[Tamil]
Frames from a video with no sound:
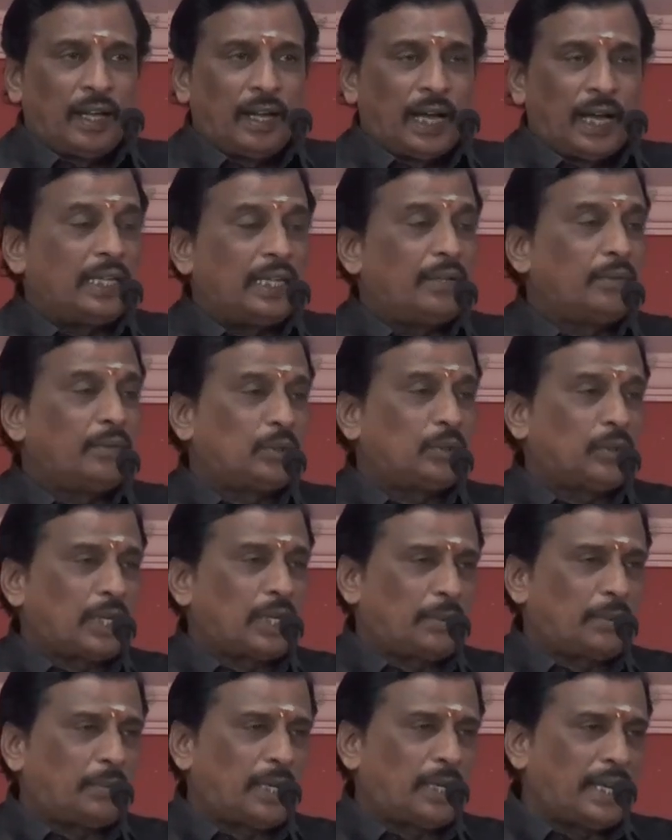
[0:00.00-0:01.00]
அறிவு
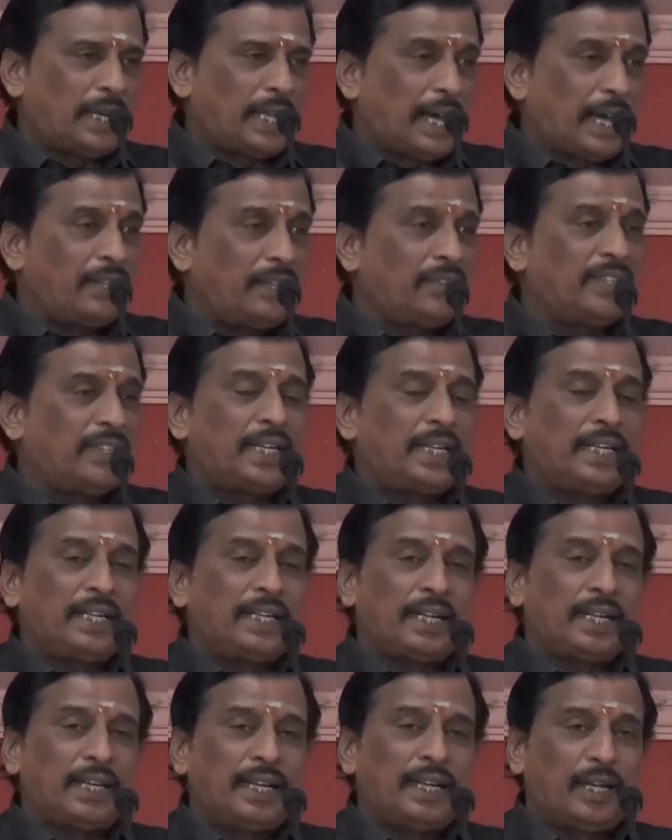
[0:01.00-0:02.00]
தொடர்பான
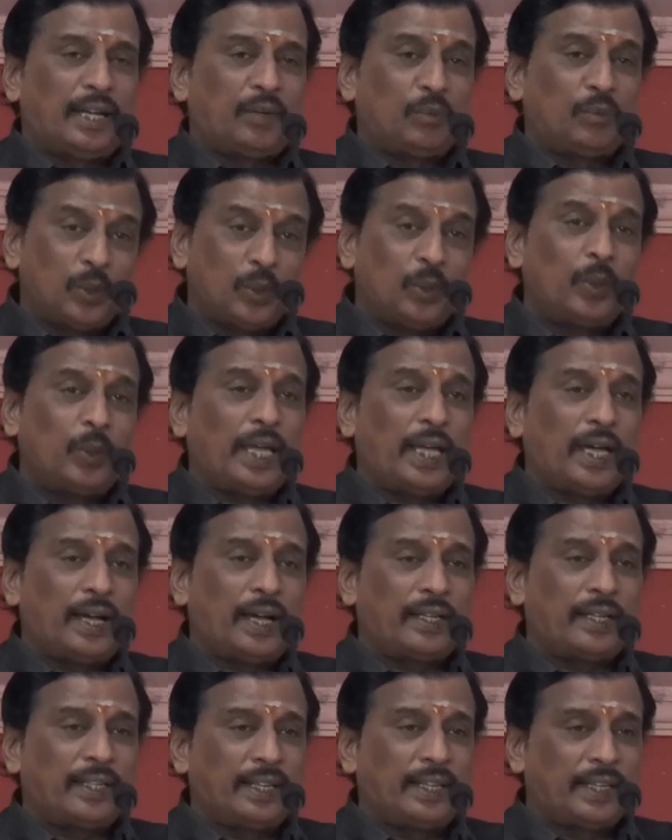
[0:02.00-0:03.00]
ஆய்வுகளுக்கெல்லாம்
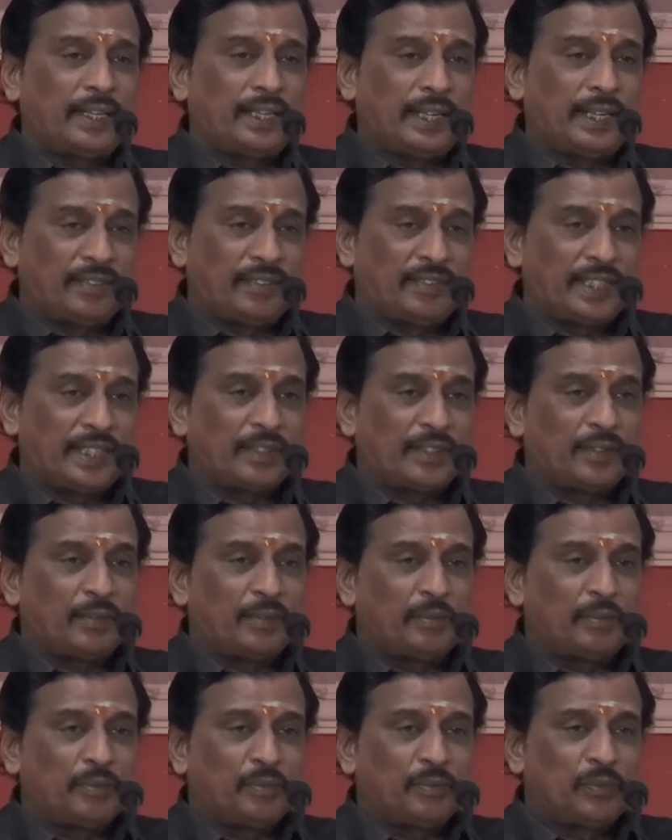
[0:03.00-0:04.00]
உறுதுணையாக இருக்கின்றவர்
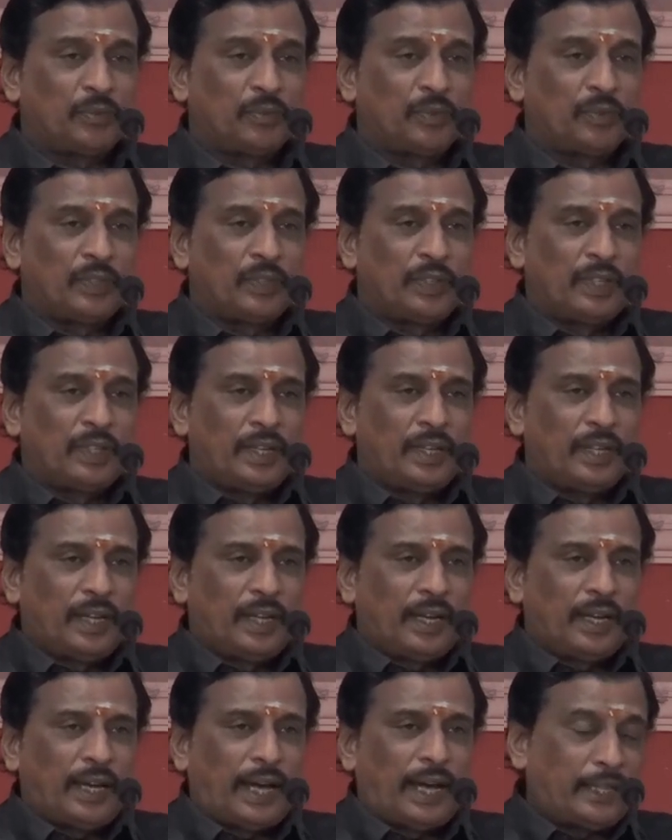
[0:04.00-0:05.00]

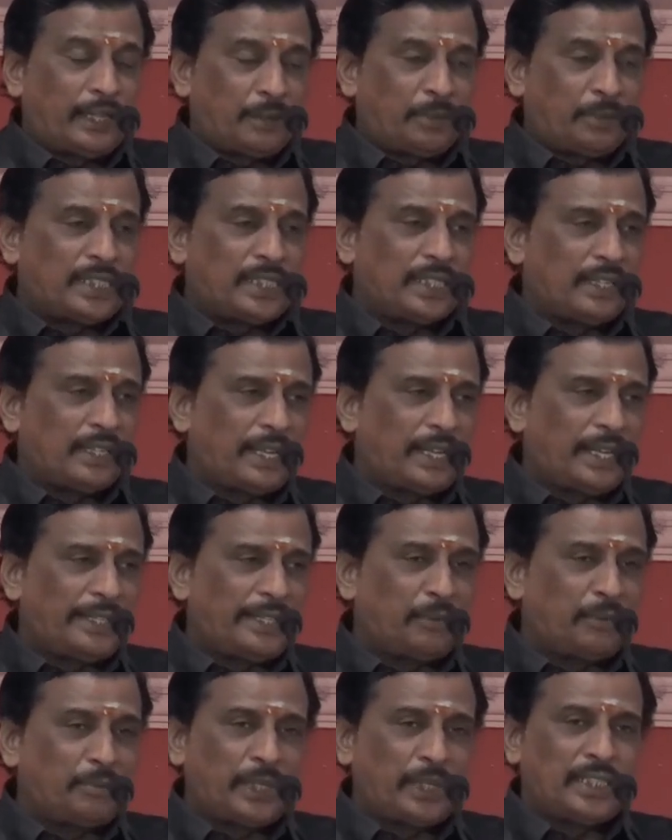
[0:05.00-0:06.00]
அதை படிச்சிங்களா
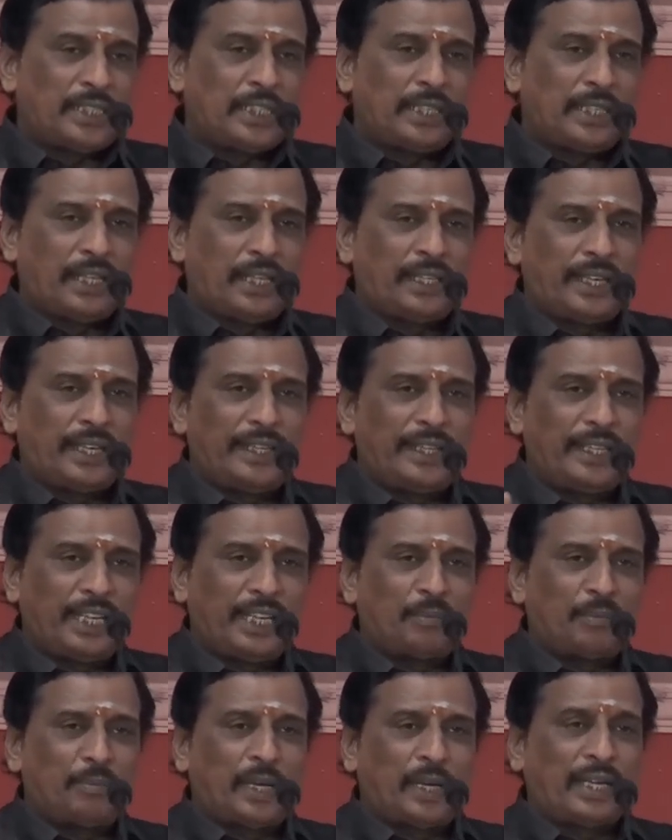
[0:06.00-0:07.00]
இதை படிச்சிங்களா அதை
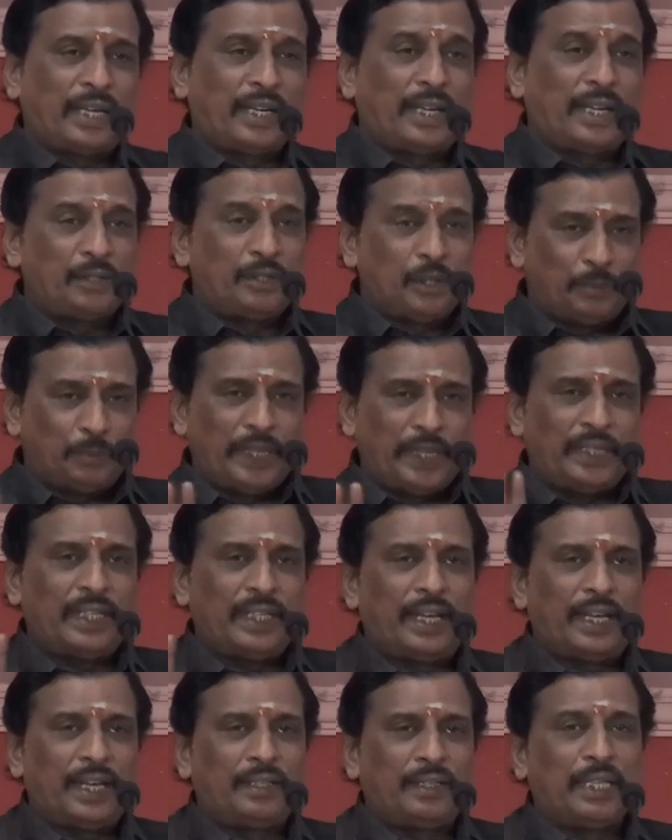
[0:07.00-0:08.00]
எழுதியிருக்கோம் பாருங்கள் இப்படி
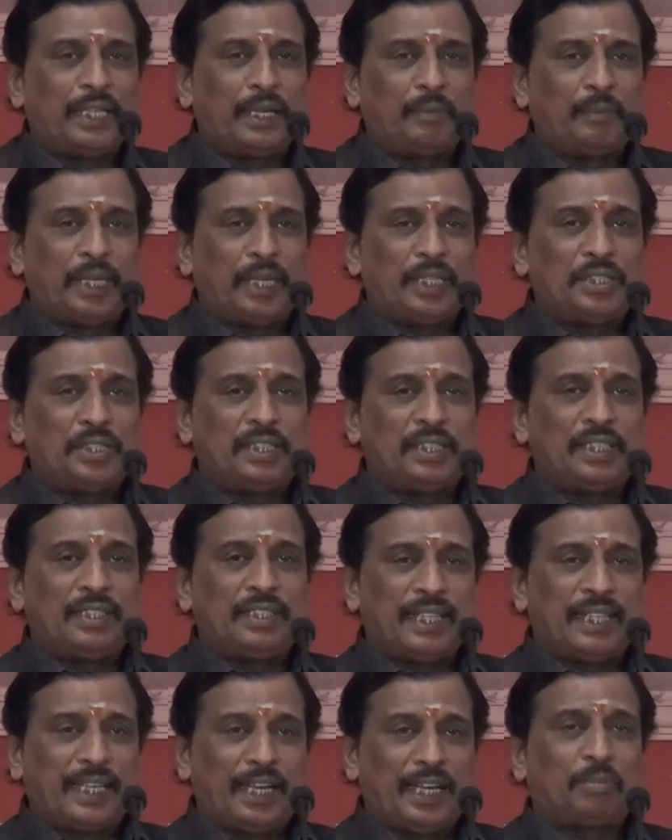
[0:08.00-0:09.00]
தான் அந்த பேச்சு
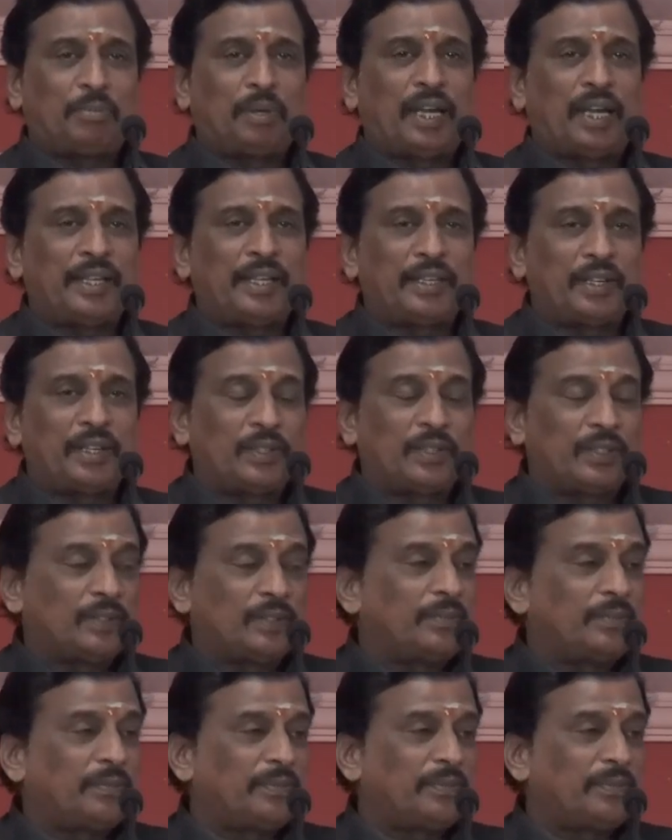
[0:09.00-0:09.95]
இந்த நட்பெல்லாம் இருக்கும்